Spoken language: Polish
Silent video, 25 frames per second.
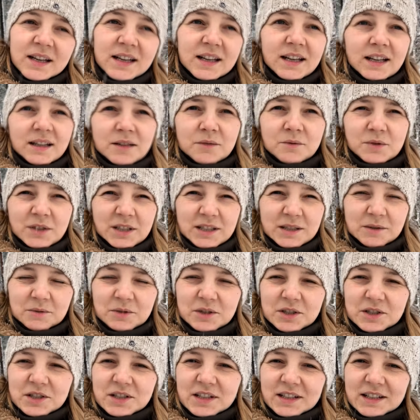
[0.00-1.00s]
Ja tymczasem
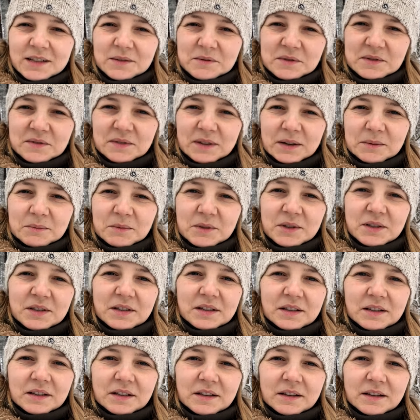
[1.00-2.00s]
się żegnam z Wami
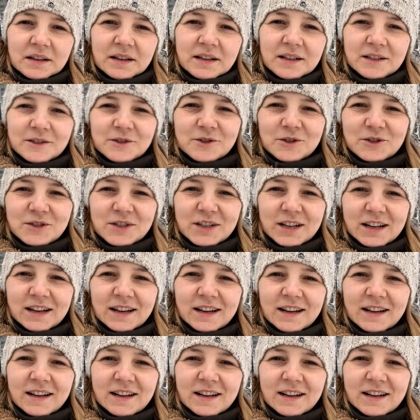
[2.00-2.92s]
i życzę